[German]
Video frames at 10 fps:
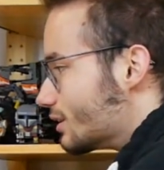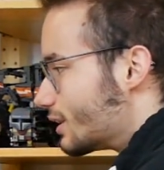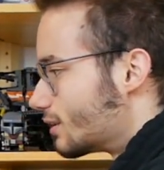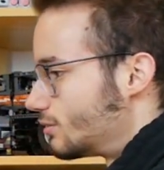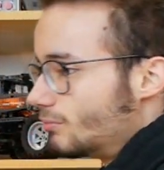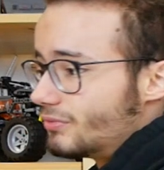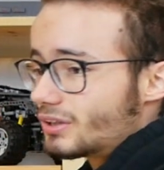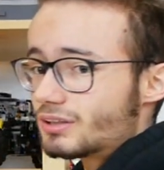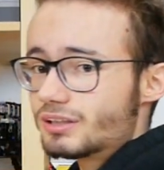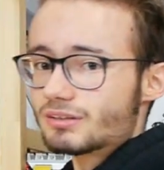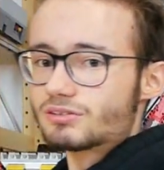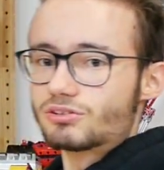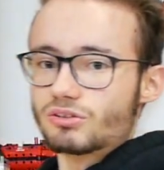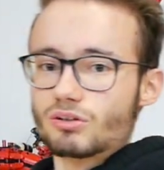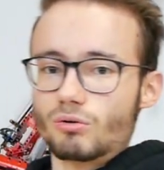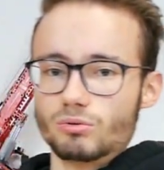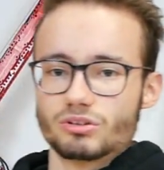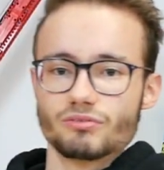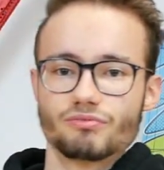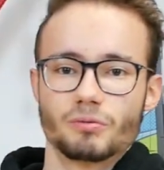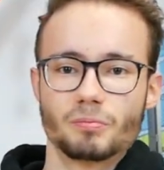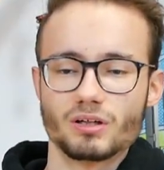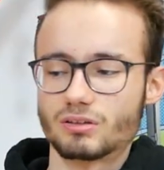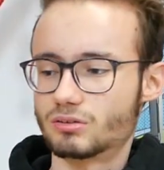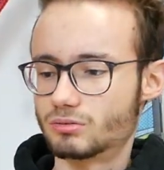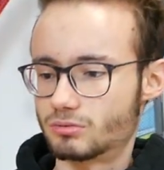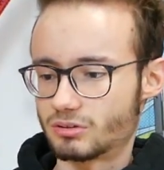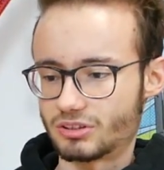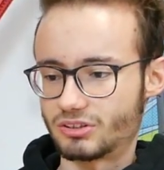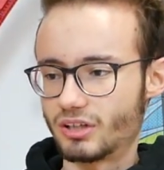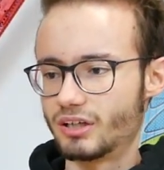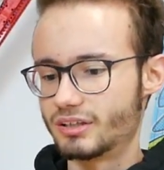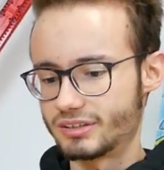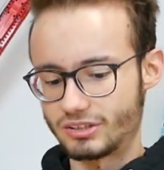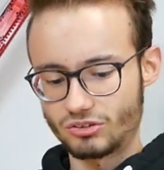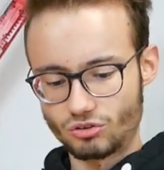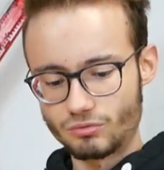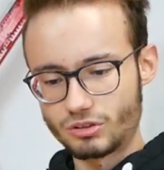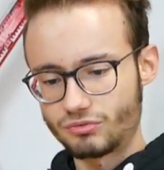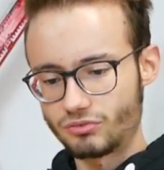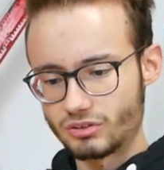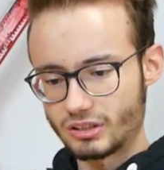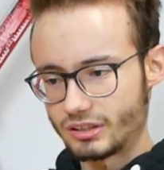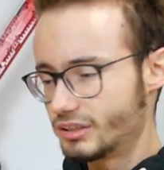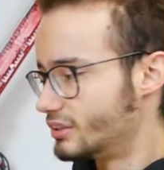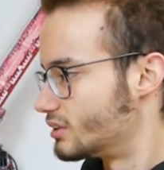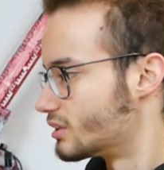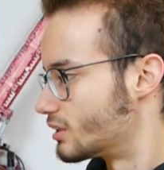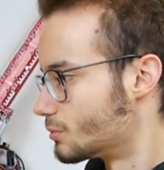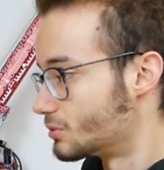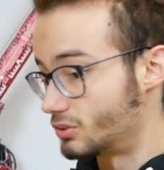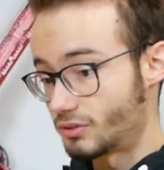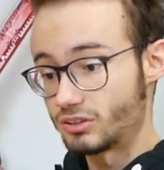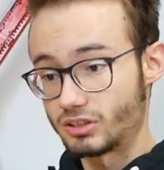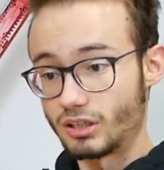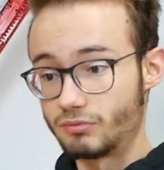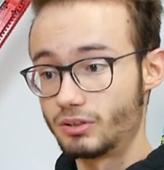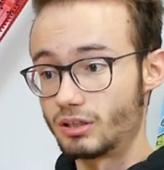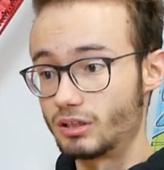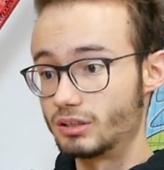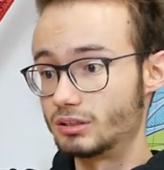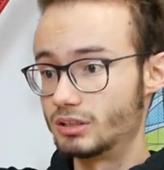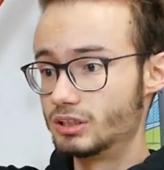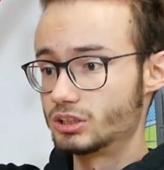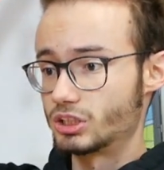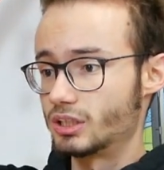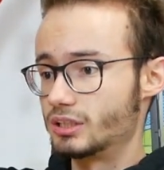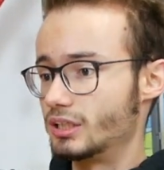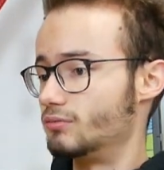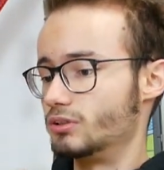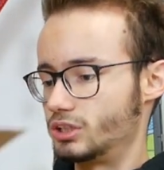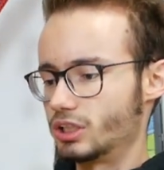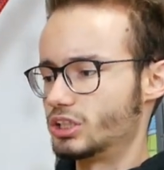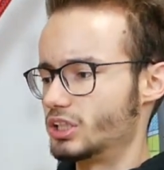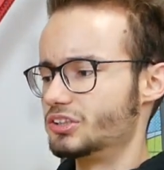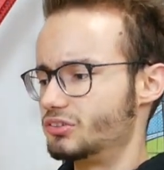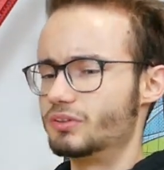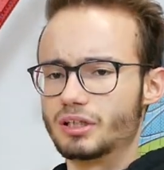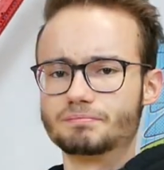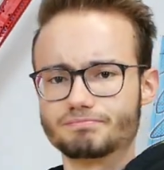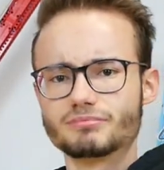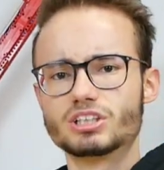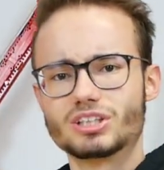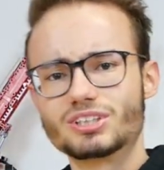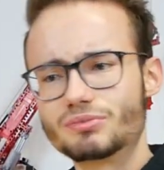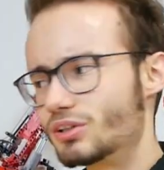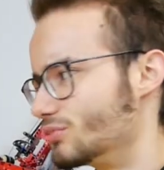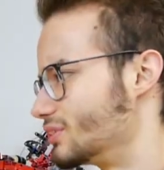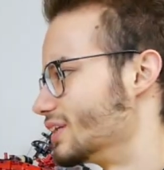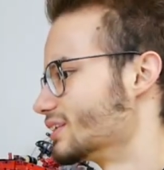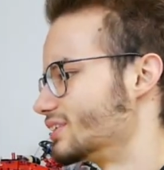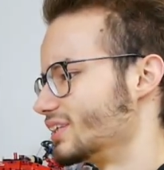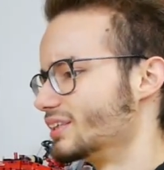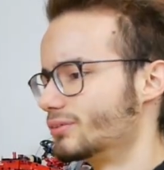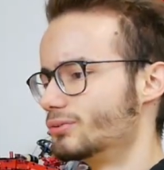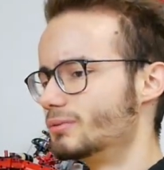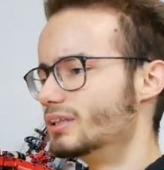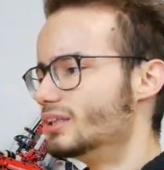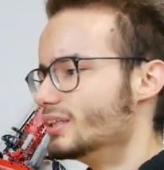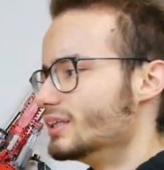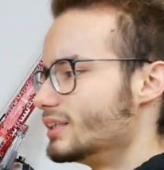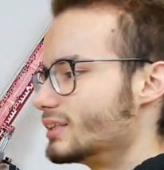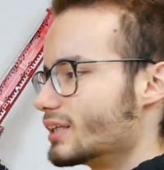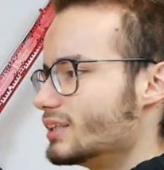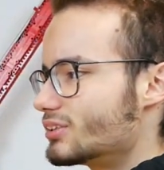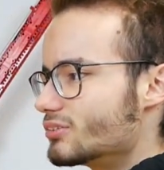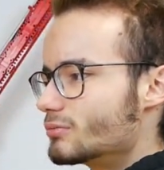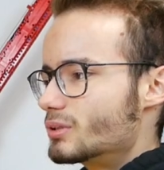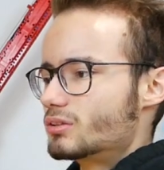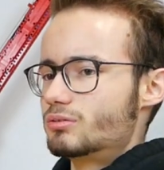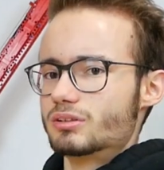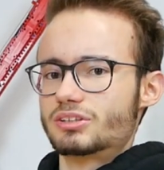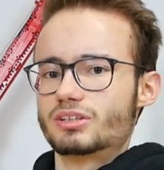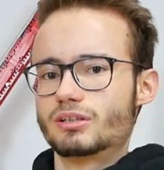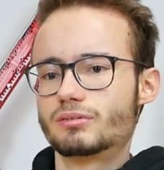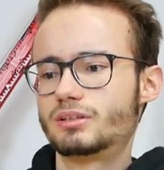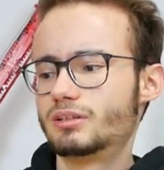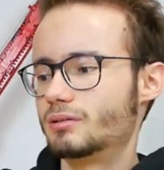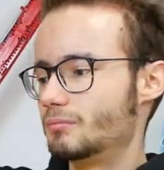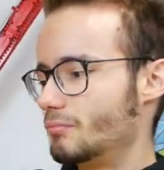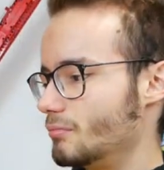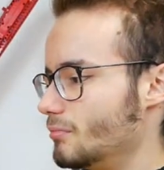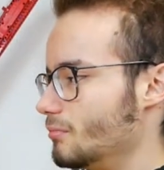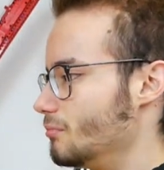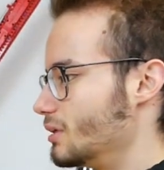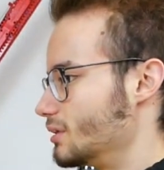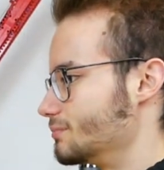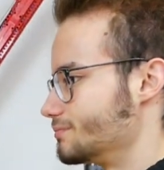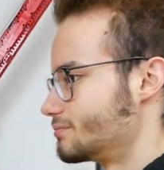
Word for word: dann kommen wir hier zur großen Verpackung und das Ding ist sowas von riesig. Ich glaube, ich werde das gleich wieder äh, hinstellen. Jawohl, ich, ich stelle es wieder. Ich stelle es wieder auf die andere Seite rüber. Ich drehe es nochmal kurz. Dann habe ich hier mehr